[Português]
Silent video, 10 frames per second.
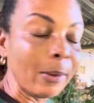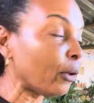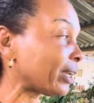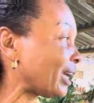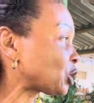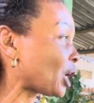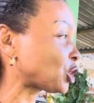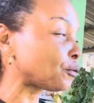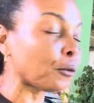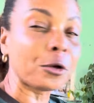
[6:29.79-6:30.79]
porque as,
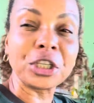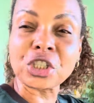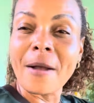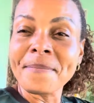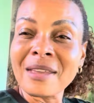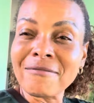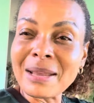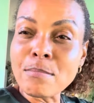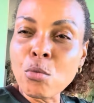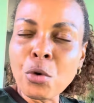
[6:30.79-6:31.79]
as flores vem
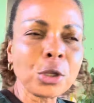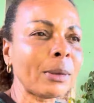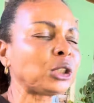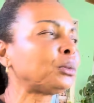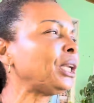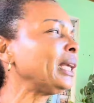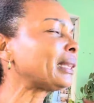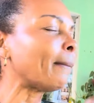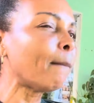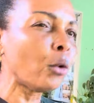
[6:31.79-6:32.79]
muito mais
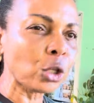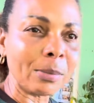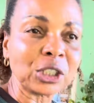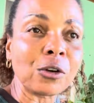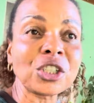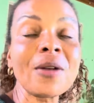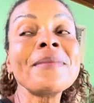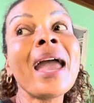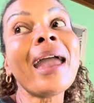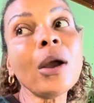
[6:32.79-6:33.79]
bonita, muito mais forte.
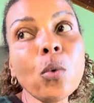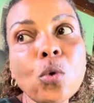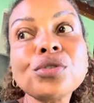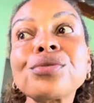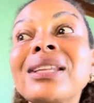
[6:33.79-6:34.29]
Eu uso